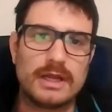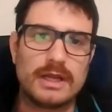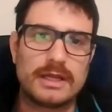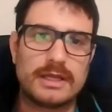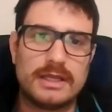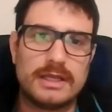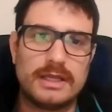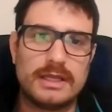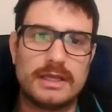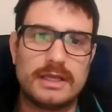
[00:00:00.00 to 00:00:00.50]

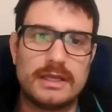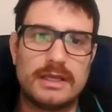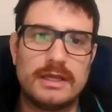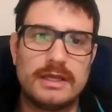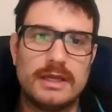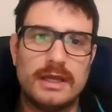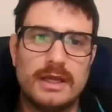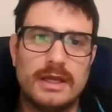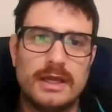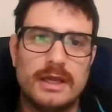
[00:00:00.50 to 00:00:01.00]
que
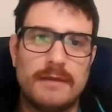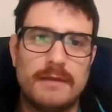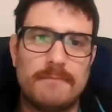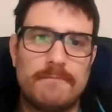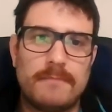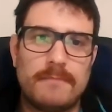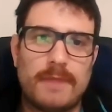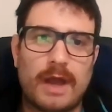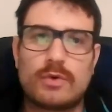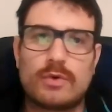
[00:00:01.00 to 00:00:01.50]

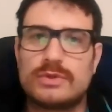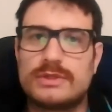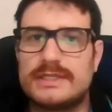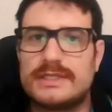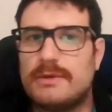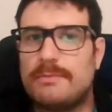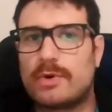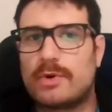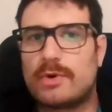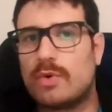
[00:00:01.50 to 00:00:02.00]

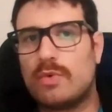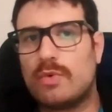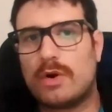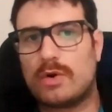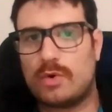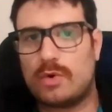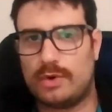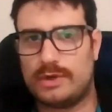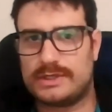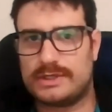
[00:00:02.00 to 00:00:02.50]
aconteceu por
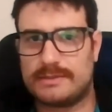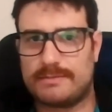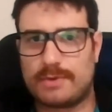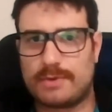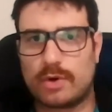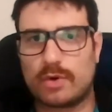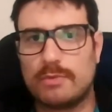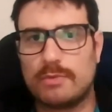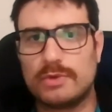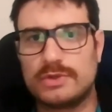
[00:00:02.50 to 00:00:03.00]
alguma coisa, por
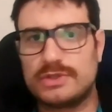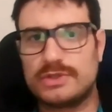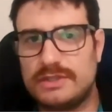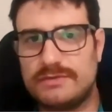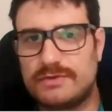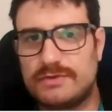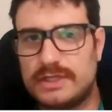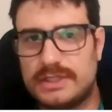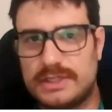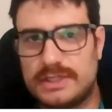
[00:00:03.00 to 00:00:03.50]
algum
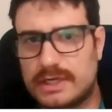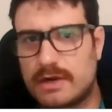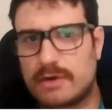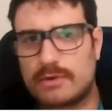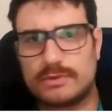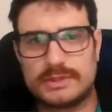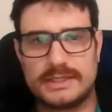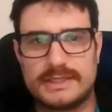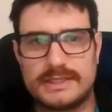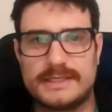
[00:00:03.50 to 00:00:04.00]
motivo que tinha que
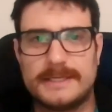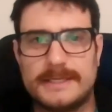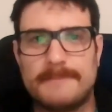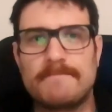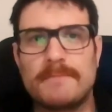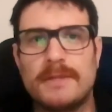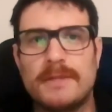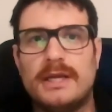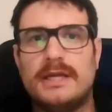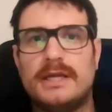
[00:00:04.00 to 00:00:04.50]
acontecer.
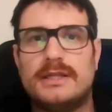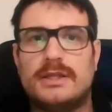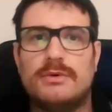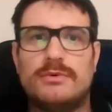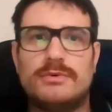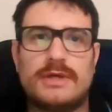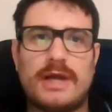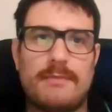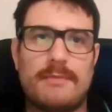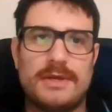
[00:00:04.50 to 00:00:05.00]
Então,
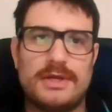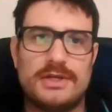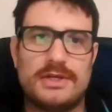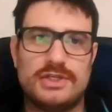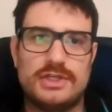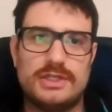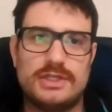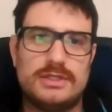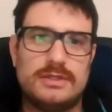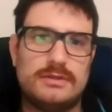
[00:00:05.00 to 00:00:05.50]
cabe a
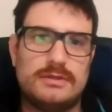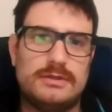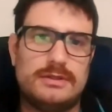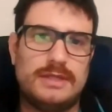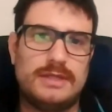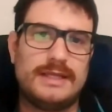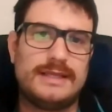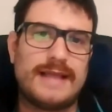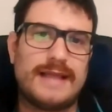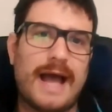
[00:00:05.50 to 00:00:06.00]
gente
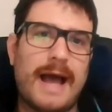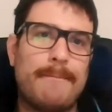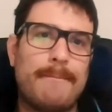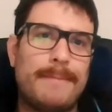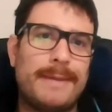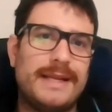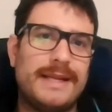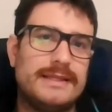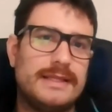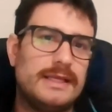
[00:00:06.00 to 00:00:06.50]
tentar
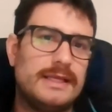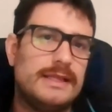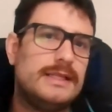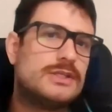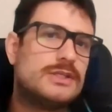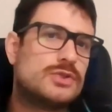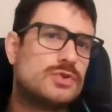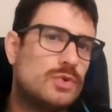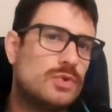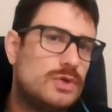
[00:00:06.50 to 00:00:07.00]
aprender
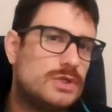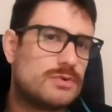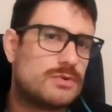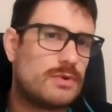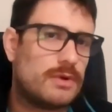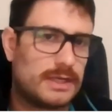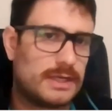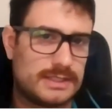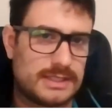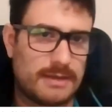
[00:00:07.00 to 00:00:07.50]
lições com
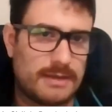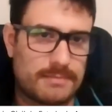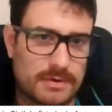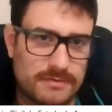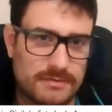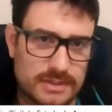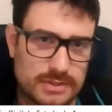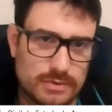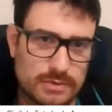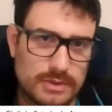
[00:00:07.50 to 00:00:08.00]
aquelas
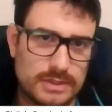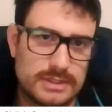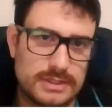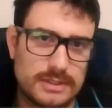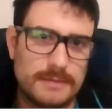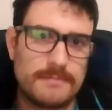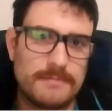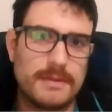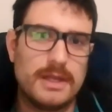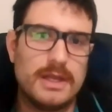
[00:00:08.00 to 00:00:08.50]
reprovações, né?